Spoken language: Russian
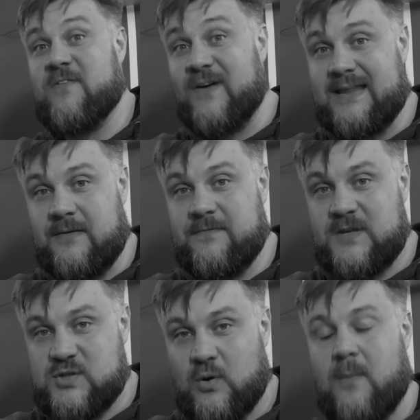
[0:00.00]
В этом
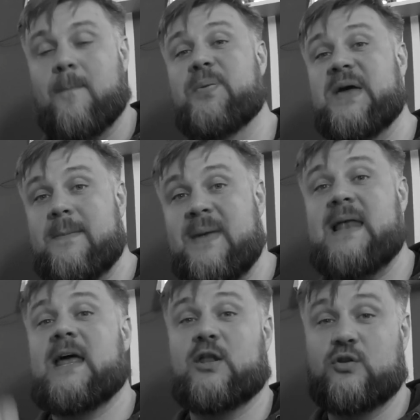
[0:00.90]
видео
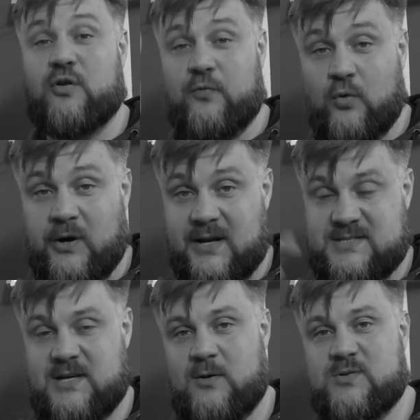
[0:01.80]
поимели двух
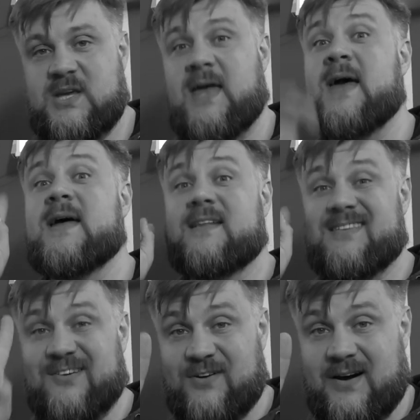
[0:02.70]
разных людей
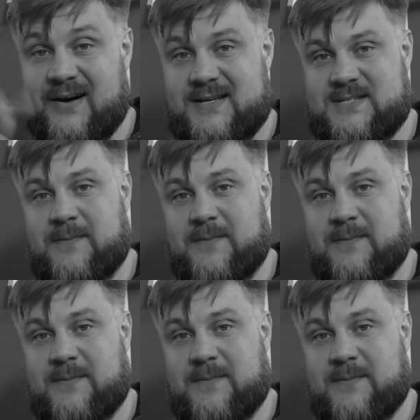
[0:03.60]
два раза.